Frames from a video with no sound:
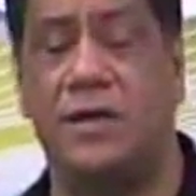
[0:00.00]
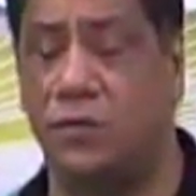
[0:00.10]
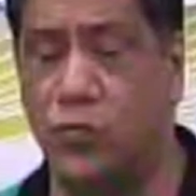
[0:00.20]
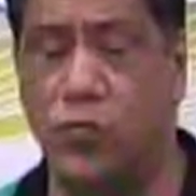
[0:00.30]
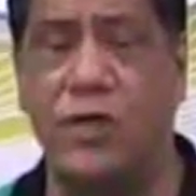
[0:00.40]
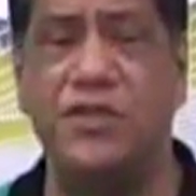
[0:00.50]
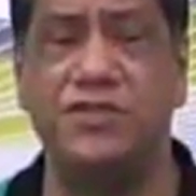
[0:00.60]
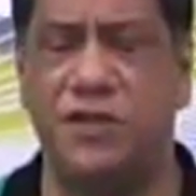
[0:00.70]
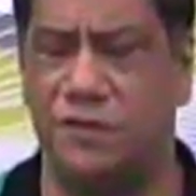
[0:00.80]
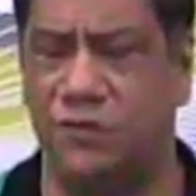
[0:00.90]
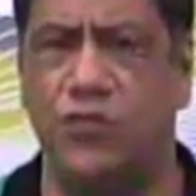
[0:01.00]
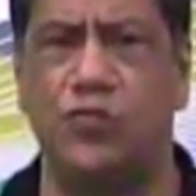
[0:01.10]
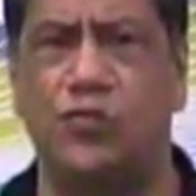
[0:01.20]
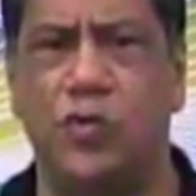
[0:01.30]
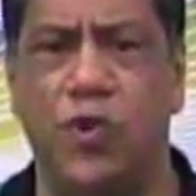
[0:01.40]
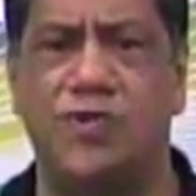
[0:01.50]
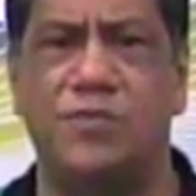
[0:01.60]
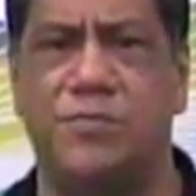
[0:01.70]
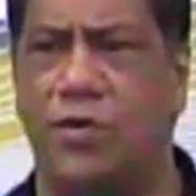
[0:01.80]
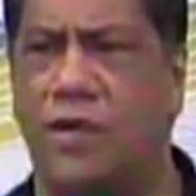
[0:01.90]
o coletivo, o toque
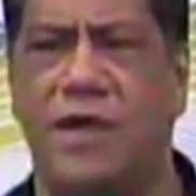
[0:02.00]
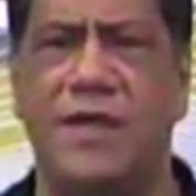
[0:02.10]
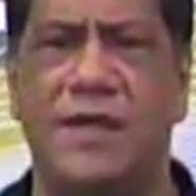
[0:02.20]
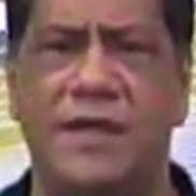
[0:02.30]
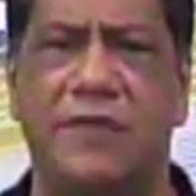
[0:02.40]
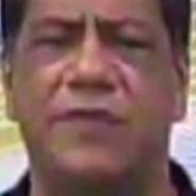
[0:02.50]
de bola, né? o